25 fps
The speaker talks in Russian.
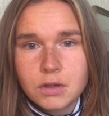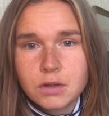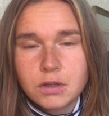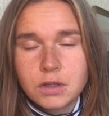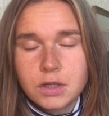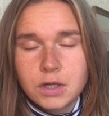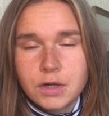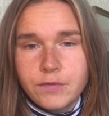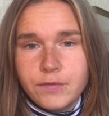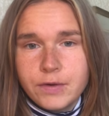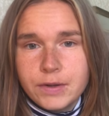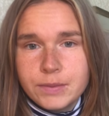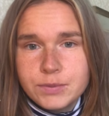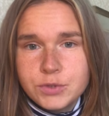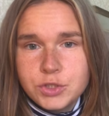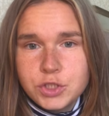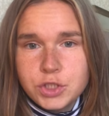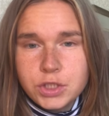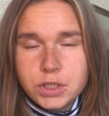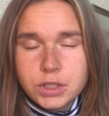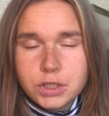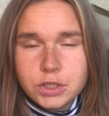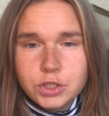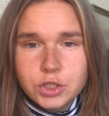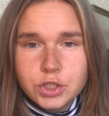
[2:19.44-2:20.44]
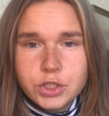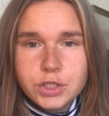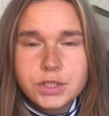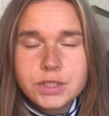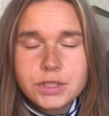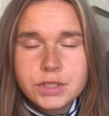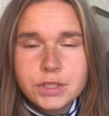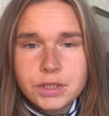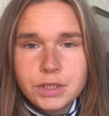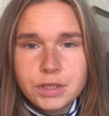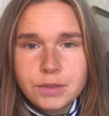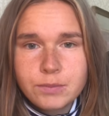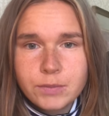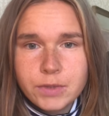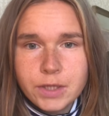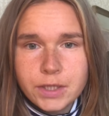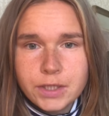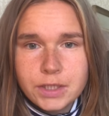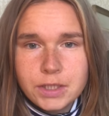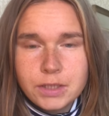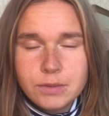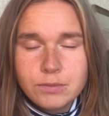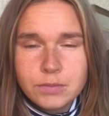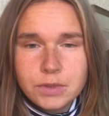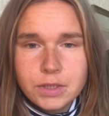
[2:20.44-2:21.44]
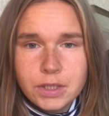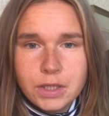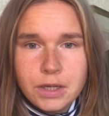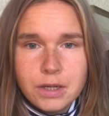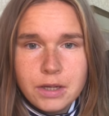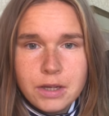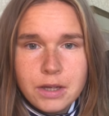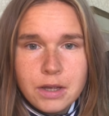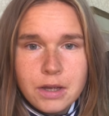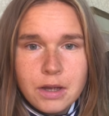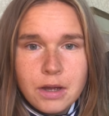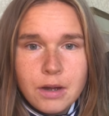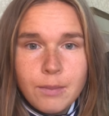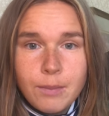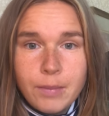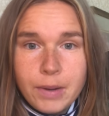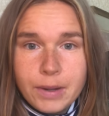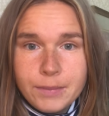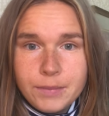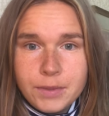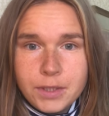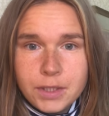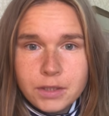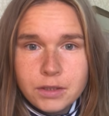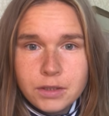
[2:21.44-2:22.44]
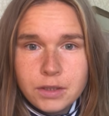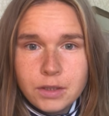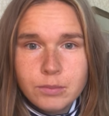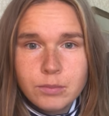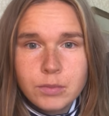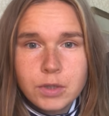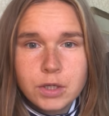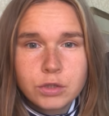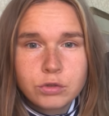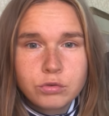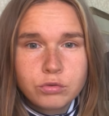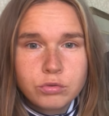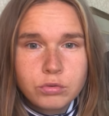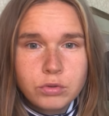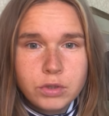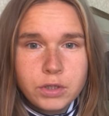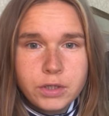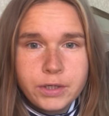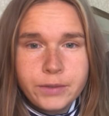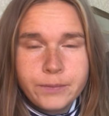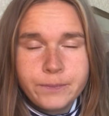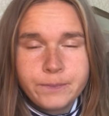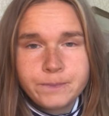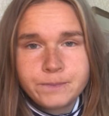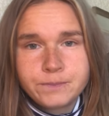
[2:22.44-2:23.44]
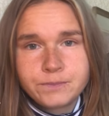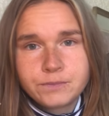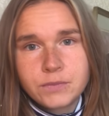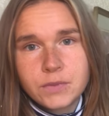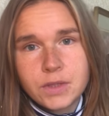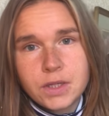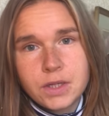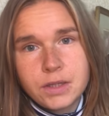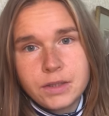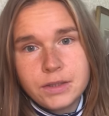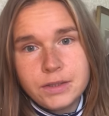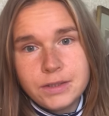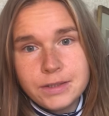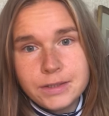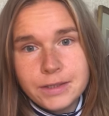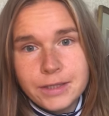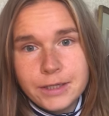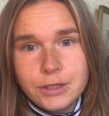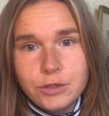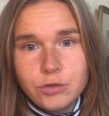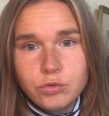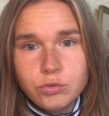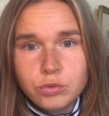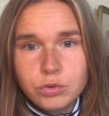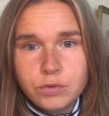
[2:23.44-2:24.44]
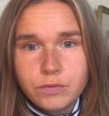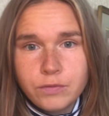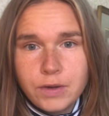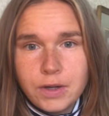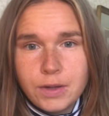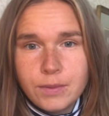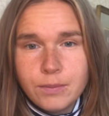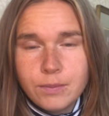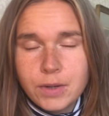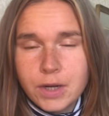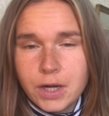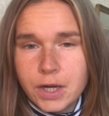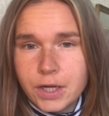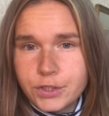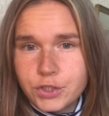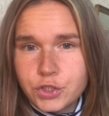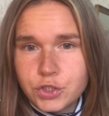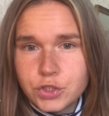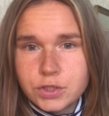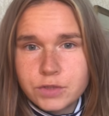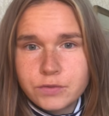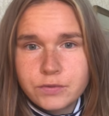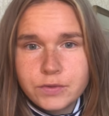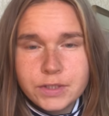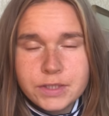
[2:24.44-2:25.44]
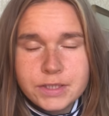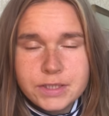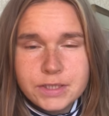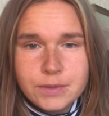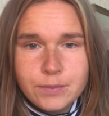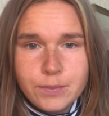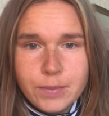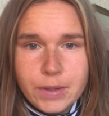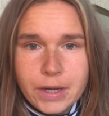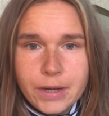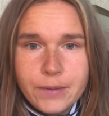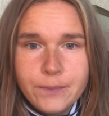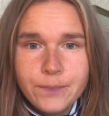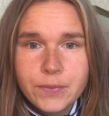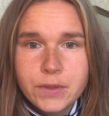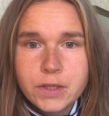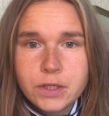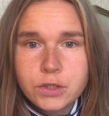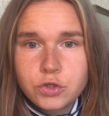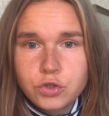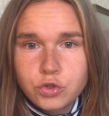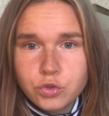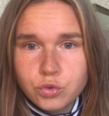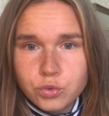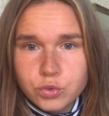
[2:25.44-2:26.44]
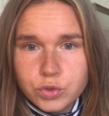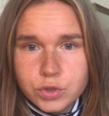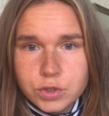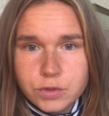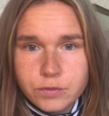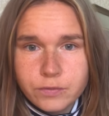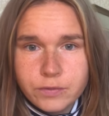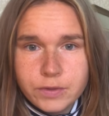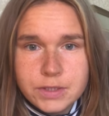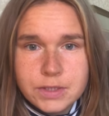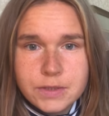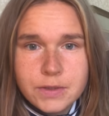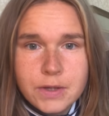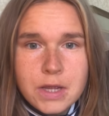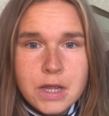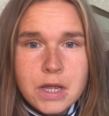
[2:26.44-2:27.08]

к вообще к жизненным каким-то моментам, которые не дают вам качественно себя чувствовать.